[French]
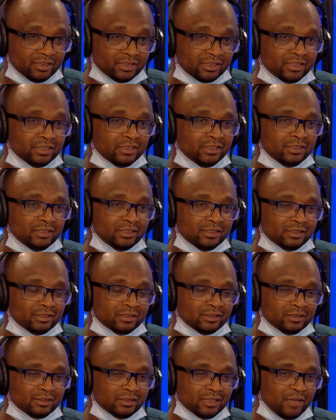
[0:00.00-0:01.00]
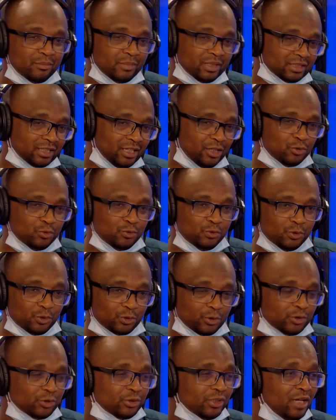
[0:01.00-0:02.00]
si l'ambassade ou le
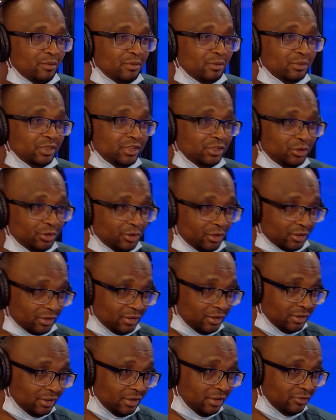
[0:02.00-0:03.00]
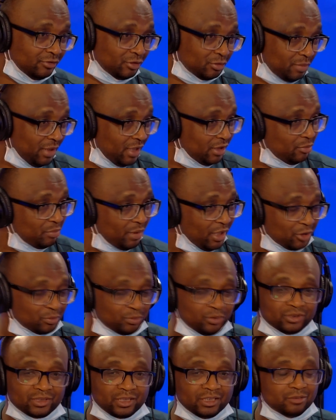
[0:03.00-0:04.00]
consulat même de New York ne délivre pas de
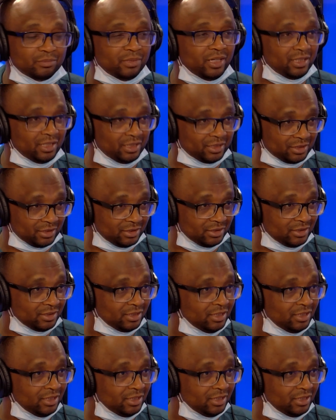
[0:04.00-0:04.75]
passeport, ce n'est pas l'agence